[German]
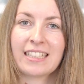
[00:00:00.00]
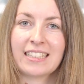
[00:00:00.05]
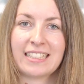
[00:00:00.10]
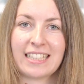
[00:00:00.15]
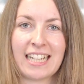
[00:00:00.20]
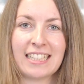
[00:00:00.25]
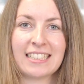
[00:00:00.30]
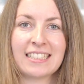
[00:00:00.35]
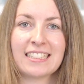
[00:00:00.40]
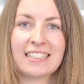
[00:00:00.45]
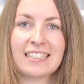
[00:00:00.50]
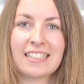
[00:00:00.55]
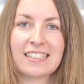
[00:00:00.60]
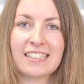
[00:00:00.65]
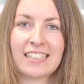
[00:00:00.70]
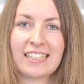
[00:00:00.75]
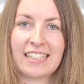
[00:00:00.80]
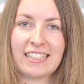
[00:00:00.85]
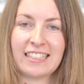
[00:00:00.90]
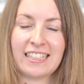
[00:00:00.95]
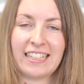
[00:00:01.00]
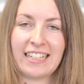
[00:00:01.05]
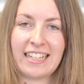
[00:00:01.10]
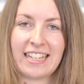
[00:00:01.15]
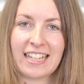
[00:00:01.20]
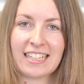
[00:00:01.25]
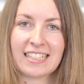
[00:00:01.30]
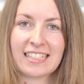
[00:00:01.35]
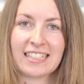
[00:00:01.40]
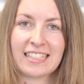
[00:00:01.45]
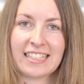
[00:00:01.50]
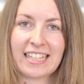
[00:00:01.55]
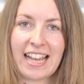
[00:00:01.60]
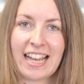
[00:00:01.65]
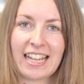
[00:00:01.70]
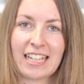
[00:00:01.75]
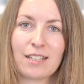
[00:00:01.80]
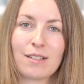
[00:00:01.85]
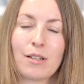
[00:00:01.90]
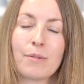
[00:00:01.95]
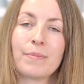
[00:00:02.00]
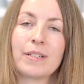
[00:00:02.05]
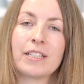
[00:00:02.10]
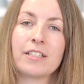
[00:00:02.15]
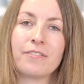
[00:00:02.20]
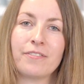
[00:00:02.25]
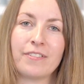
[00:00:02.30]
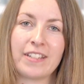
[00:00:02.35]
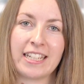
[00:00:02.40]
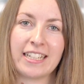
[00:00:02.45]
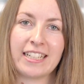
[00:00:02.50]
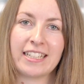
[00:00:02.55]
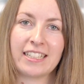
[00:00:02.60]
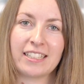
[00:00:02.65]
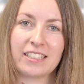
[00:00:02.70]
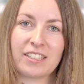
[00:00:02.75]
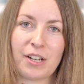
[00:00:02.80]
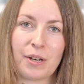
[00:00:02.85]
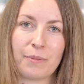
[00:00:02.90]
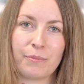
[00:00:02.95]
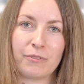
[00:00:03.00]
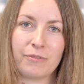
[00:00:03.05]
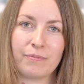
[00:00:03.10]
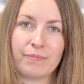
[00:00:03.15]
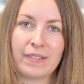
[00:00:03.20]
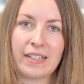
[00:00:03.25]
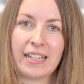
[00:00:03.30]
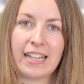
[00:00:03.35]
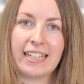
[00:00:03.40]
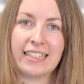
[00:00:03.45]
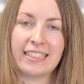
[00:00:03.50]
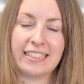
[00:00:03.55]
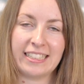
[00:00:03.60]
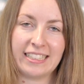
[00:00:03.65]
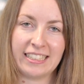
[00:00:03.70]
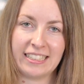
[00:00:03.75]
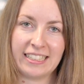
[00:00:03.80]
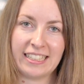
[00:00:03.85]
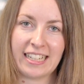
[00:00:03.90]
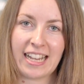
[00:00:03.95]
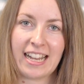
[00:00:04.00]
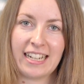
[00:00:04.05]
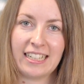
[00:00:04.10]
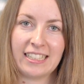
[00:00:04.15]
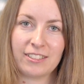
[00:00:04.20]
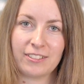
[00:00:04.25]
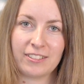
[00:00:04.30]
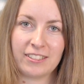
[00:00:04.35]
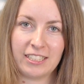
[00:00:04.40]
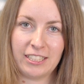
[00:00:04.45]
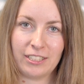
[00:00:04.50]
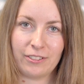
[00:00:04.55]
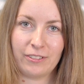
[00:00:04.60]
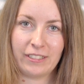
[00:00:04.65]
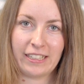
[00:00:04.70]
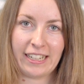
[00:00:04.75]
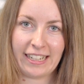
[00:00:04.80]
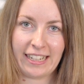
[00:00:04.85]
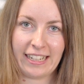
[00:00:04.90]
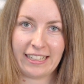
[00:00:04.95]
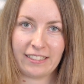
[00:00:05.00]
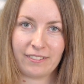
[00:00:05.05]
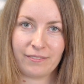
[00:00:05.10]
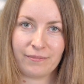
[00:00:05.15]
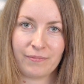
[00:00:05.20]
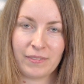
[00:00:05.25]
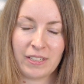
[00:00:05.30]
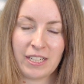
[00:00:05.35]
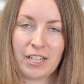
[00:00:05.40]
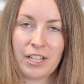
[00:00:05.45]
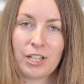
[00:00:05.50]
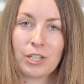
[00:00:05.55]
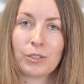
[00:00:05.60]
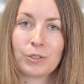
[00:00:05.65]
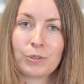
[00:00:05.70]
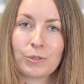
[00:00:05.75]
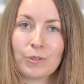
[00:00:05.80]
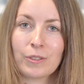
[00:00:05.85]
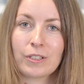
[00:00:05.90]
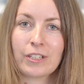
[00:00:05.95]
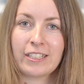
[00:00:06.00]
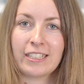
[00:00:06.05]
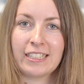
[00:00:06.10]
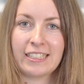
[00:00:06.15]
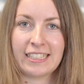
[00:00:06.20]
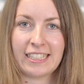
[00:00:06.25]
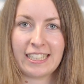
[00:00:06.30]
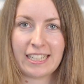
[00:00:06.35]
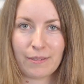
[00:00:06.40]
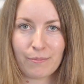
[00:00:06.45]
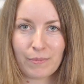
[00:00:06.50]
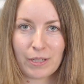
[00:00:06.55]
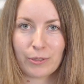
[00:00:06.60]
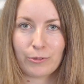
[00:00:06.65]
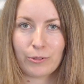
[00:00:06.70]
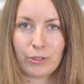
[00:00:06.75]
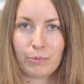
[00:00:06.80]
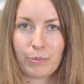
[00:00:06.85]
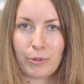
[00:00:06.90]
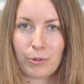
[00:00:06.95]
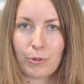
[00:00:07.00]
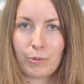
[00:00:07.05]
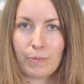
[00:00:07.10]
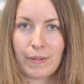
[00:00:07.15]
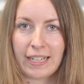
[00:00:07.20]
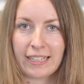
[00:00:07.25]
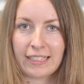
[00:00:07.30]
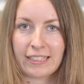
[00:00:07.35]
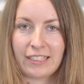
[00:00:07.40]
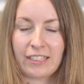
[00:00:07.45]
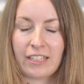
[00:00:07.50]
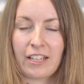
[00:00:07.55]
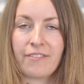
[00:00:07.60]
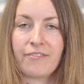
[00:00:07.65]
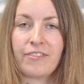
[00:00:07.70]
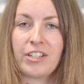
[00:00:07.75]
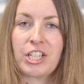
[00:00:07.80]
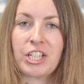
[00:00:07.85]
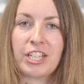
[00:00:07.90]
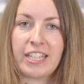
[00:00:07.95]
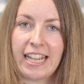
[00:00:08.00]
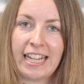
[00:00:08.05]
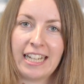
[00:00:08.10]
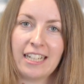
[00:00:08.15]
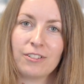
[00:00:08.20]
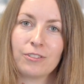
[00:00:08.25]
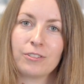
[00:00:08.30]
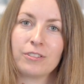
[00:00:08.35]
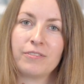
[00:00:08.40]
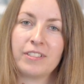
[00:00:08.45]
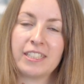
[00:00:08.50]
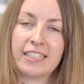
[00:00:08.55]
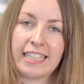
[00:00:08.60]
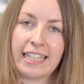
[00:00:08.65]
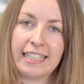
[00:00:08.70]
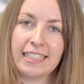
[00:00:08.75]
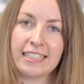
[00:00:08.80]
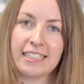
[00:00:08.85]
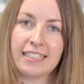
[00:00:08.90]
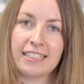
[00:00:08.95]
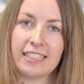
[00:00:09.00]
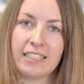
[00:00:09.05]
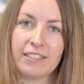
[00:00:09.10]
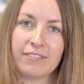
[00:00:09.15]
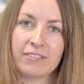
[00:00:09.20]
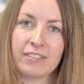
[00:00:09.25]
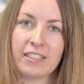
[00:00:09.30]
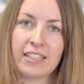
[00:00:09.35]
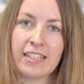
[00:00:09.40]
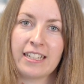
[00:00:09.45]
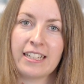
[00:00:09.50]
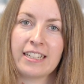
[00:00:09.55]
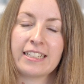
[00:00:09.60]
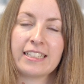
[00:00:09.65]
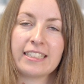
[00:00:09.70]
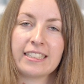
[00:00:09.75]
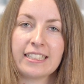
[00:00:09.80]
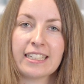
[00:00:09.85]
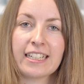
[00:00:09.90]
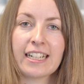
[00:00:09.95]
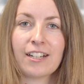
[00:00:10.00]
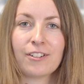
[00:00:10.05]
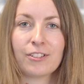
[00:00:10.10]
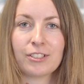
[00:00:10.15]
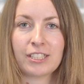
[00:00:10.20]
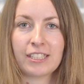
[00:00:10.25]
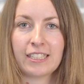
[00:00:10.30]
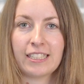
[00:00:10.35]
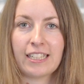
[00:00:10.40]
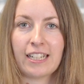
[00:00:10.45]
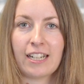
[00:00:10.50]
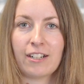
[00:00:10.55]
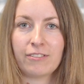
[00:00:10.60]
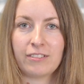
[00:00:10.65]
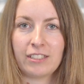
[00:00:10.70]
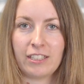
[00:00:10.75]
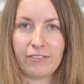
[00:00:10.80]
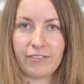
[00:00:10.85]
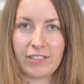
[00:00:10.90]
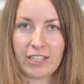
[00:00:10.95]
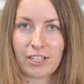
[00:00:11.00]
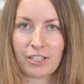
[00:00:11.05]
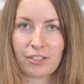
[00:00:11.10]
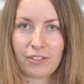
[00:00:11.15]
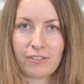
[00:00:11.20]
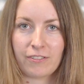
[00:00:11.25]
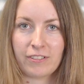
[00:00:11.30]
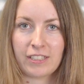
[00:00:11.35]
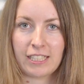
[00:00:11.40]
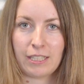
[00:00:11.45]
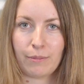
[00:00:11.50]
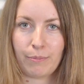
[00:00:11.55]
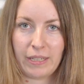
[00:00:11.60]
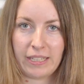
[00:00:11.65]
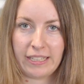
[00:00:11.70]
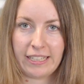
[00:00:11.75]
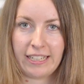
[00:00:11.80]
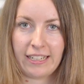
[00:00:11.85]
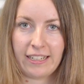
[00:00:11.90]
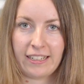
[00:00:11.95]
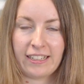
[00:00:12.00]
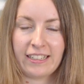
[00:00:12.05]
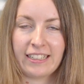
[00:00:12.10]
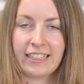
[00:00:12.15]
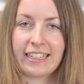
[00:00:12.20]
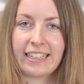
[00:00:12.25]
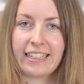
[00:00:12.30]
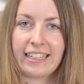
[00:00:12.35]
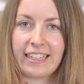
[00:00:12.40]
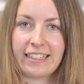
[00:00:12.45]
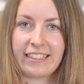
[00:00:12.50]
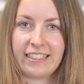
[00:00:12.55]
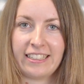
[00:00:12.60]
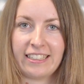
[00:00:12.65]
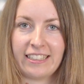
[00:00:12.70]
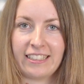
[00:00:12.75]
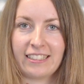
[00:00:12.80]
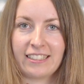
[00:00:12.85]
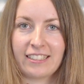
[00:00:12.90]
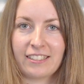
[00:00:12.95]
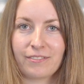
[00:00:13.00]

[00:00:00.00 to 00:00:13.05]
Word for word: Tasten Sie sich in den ersten Tagen mit wenigen Tropfen an die ideale Dosierung heran. So können Sie immer gut beobachten, wie schnell und wie sensitiv Ihr Haustier auf den Wirkstoff CBD reagiert.